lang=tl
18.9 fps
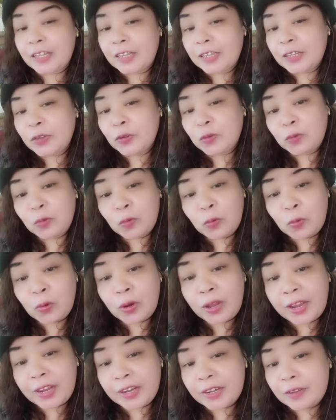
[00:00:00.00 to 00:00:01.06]
Yung
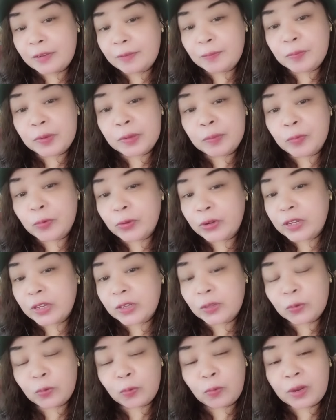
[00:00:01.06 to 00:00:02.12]
gulay na
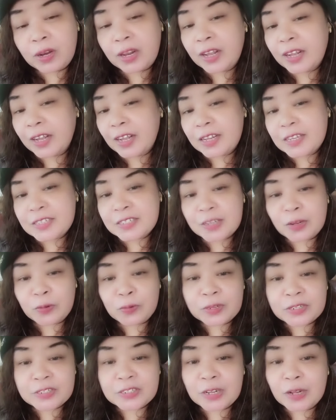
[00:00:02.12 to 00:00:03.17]
favorito, walang
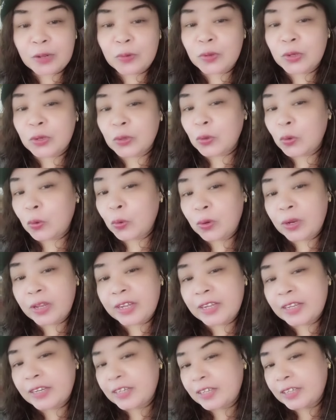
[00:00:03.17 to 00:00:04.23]
kasawang sawang
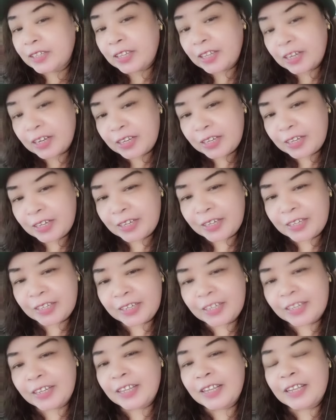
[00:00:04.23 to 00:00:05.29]
gulay na green.
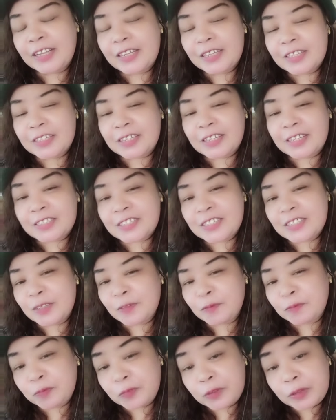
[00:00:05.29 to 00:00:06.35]
Kasi
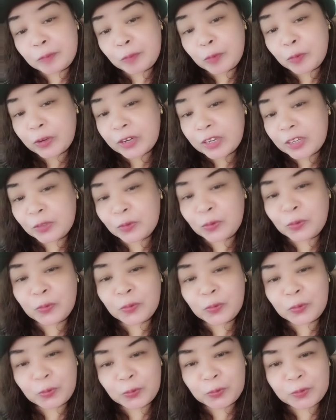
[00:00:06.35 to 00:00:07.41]
favorito
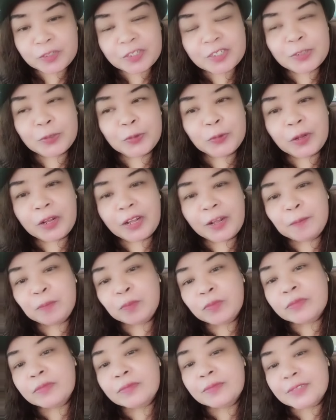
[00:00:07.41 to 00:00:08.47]
ko yun. So, uh,
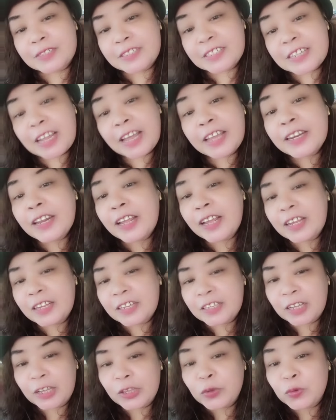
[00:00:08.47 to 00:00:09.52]
sana
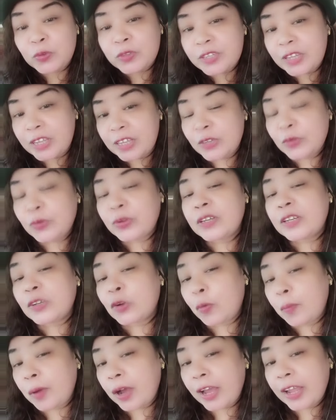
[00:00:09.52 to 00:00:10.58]
kayo dyan yung hindi
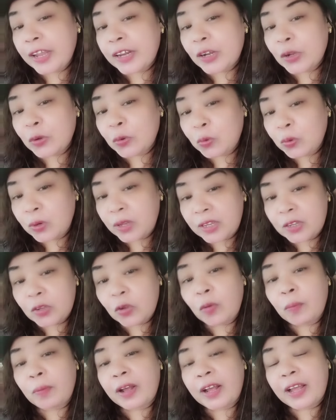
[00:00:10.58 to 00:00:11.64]
kumakain ng gulay,
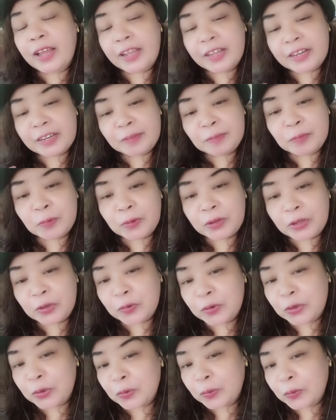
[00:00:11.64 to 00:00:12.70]
kumakain na po kayo
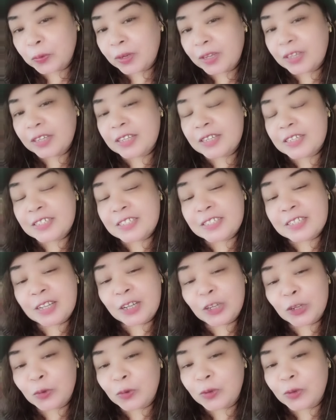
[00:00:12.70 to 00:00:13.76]
ng gulay kasi
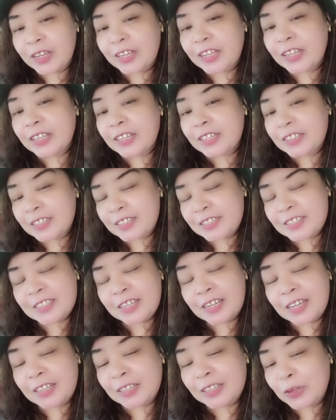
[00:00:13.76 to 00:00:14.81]
ang gulay healthy sa
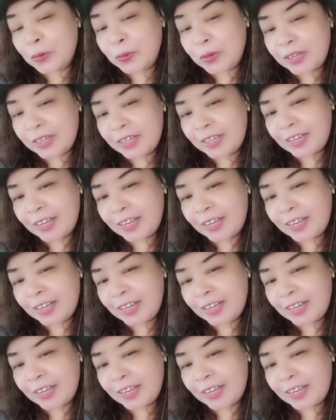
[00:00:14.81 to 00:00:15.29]
katawan.